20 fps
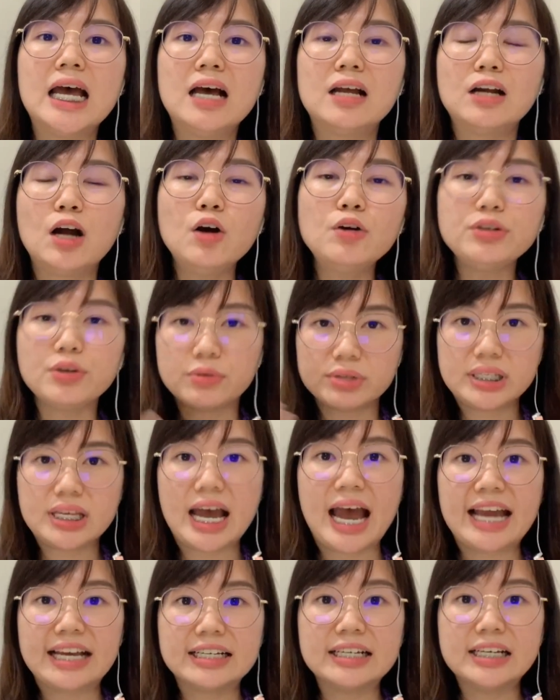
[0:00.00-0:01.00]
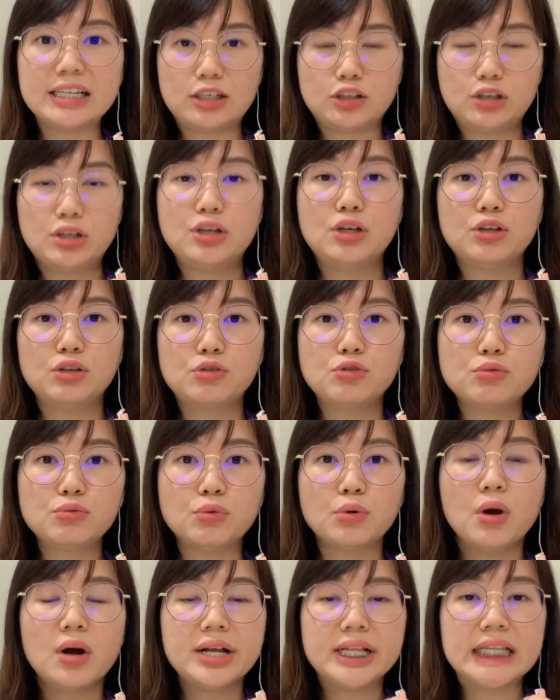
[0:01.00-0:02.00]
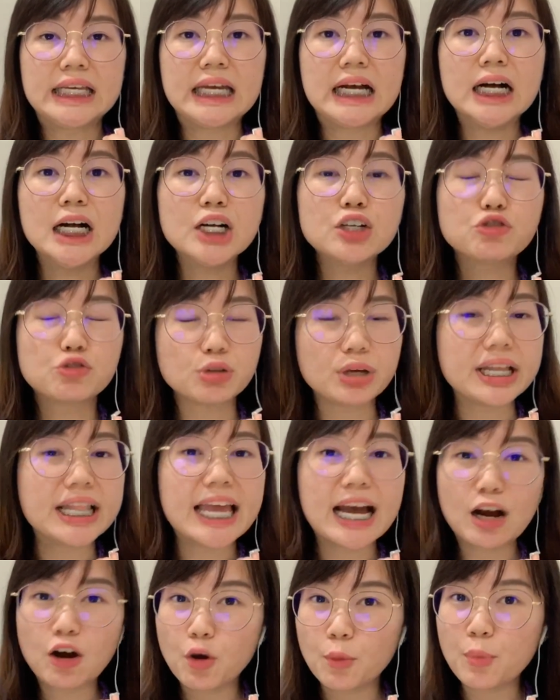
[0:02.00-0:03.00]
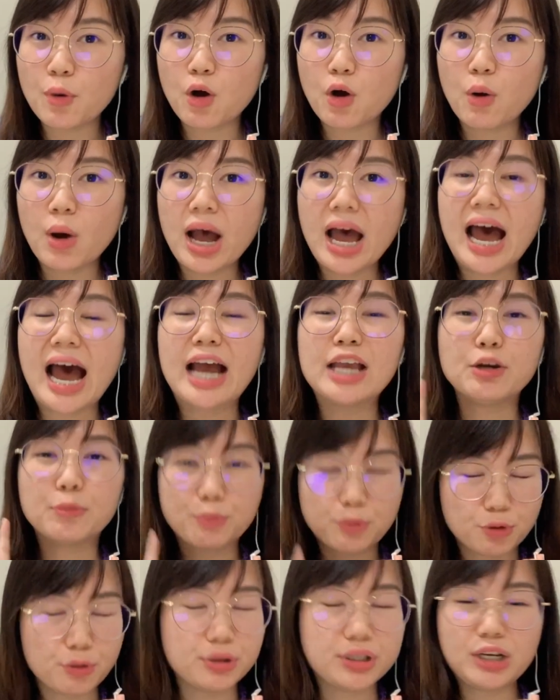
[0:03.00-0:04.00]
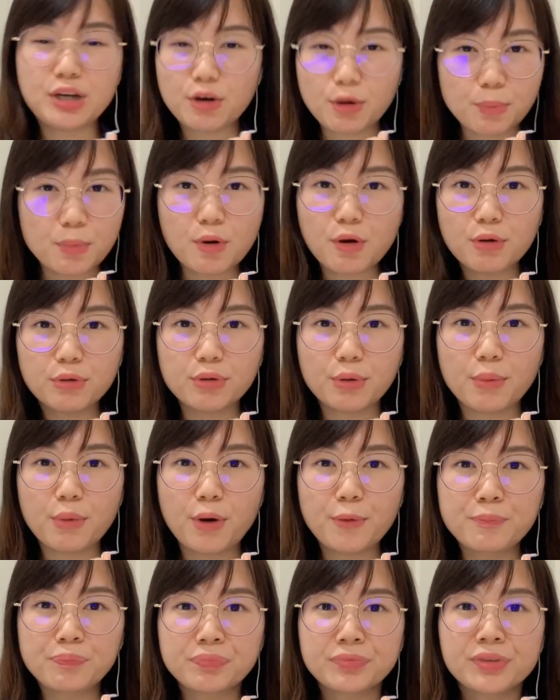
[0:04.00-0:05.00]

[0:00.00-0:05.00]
然后有些还可以测出你喝水量够不够，还有 protein 够不够的哦。